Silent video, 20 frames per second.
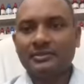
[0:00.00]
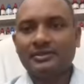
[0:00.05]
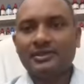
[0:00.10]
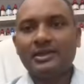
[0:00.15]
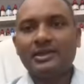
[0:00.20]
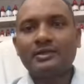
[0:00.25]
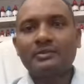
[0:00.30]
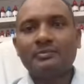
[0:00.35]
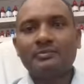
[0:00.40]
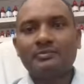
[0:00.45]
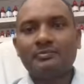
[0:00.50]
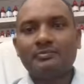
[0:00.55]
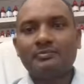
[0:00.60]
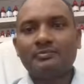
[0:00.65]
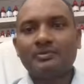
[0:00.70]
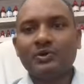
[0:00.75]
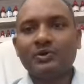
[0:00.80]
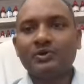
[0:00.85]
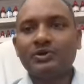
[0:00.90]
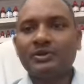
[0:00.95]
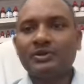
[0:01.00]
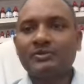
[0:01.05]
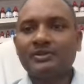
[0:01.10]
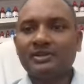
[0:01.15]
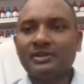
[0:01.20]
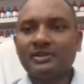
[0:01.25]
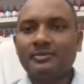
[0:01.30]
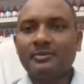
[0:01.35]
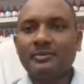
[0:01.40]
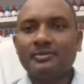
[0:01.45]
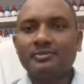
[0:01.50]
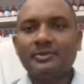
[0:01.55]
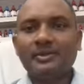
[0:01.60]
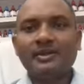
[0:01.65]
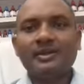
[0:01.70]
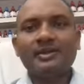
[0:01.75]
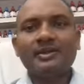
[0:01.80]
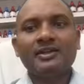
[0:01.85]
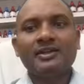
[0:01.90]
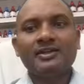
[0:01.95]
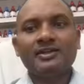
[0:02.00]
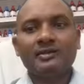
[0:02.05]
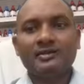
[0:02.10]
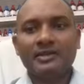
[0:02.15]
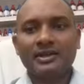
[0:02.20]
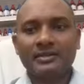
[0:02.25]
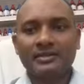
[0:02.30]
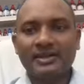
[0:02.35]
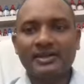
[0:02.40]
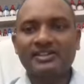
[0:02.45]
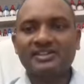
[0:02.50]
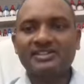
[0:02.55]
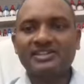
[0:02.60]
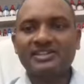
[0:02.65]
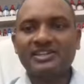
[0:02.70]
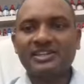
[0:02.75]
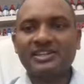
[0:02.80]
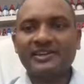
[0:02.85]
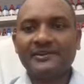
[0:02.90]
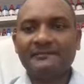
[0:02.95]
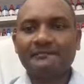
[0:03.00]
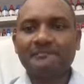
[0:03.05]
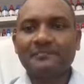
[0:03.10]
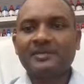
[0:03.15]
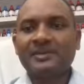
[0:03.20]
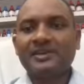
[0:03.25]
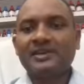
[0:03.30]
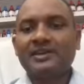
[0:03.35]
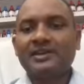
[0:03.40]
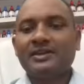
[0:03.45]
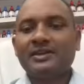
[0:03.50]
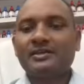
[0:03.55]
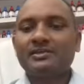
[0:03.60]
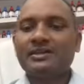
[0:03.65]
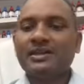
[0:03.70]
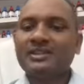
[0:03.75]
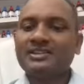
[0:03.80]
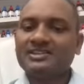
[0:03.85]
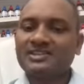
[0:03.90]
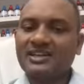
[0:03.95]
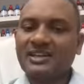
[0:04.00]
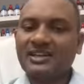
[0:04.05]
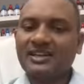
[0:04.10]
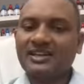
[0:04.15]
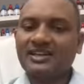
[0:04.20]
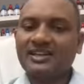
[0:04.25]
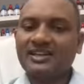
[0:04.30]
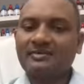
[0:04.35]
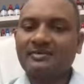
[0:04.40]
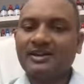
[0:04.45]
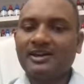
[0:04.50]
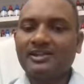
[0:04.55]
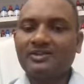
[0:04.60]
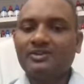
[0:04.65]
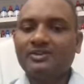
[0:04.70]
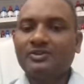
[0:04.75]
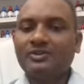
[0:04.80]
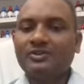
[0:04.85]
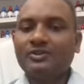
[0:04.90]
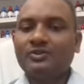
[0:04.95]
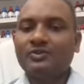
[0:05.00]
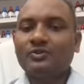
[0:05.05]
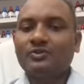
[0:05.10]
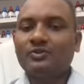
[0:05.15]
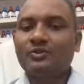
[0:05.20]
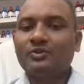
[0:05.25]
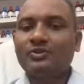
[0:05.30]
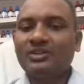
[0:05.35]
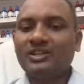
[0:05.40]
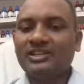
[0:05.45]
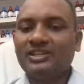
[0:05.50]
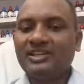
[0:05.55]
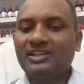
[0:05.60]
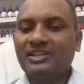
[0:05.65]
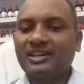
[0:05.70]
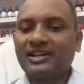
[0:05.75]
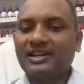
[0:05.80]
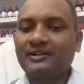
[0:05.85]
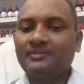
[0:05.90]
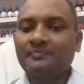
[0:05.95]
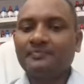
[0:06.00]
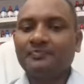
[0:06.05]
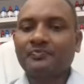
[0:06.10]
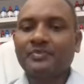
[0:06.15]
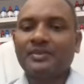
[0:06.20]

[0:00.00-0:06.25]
इसके बहुत ही मतलब इस पर रिसर्च किए हैं रिसर्च करने के बाद उन्होंने देखा